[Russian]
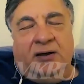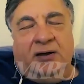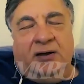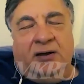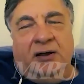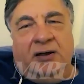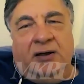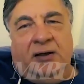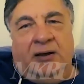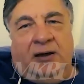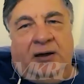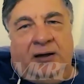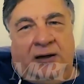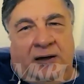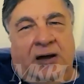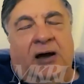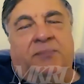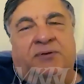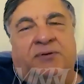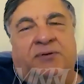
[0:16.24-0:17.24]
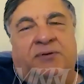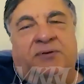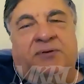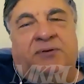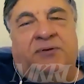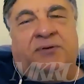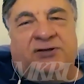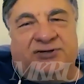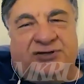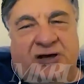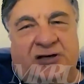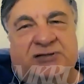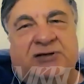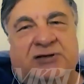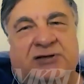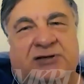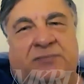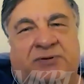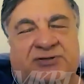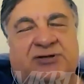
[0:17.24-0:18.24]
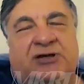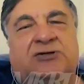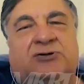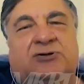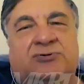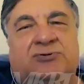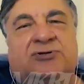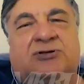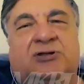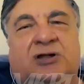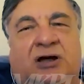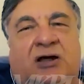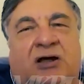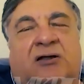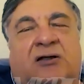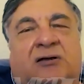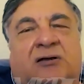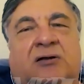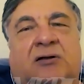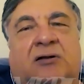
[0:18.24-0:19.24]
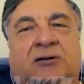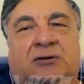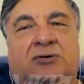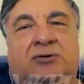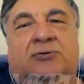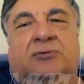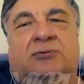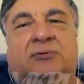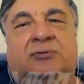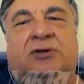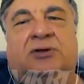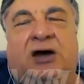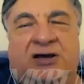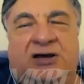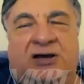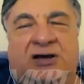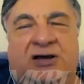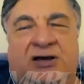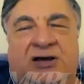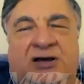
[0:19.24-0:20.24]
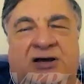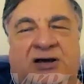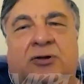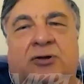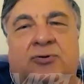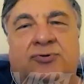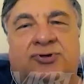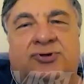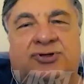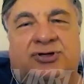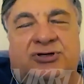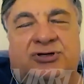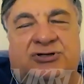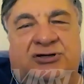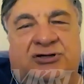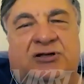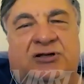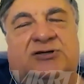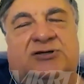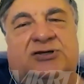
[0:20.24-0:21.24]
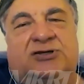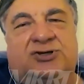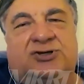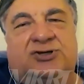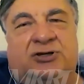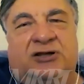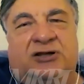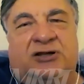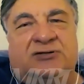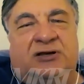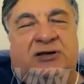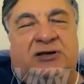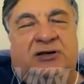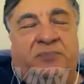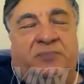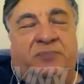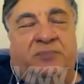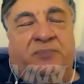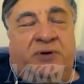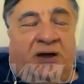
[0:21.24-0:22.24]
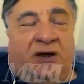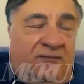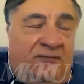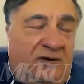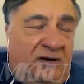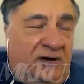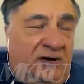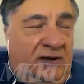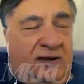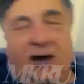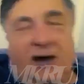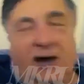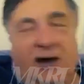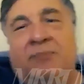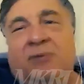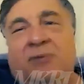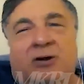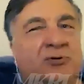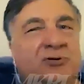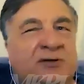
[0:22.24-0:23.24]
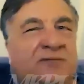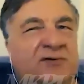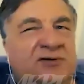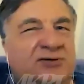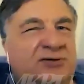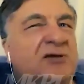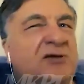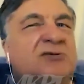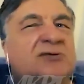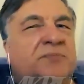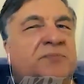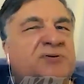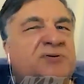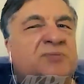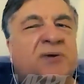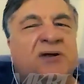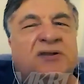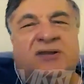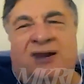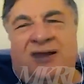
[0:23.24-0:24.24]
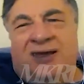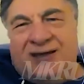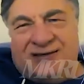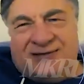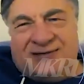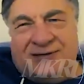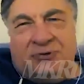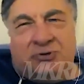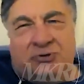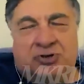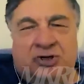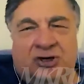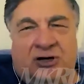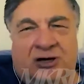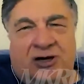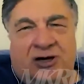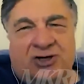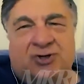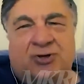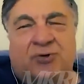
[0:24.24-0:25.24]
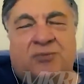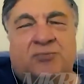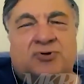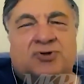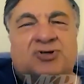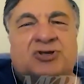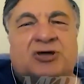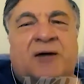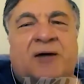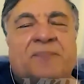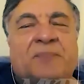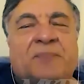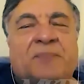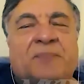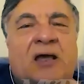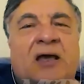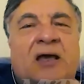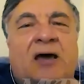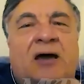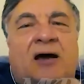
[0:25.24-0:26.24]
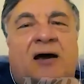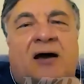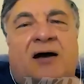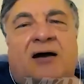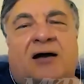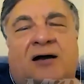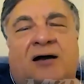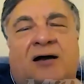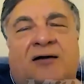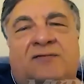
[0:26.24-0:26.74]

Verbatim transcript: обрезать, обрезать розы. Да, на лучше делать это желательно правильно. Я могу навести, где посмотреть. Очень хорошо можно, э, как